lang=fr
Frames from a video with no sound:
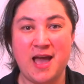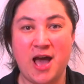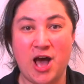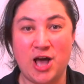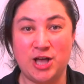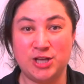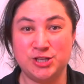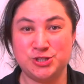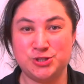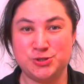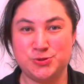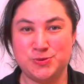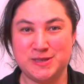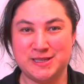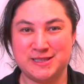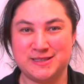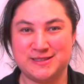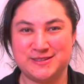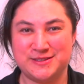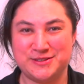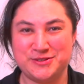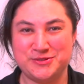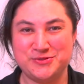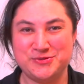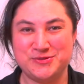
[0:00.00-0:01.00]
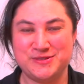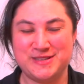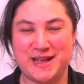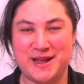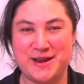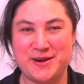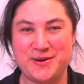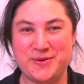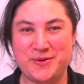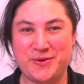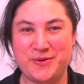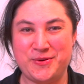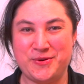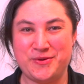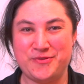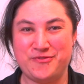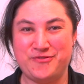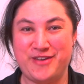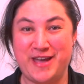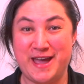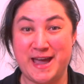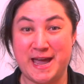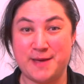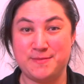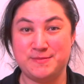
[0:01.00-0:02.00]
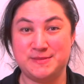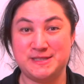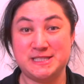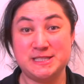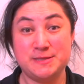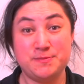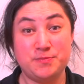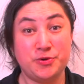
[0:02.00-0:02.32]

Ensuite, nous allons faire un petit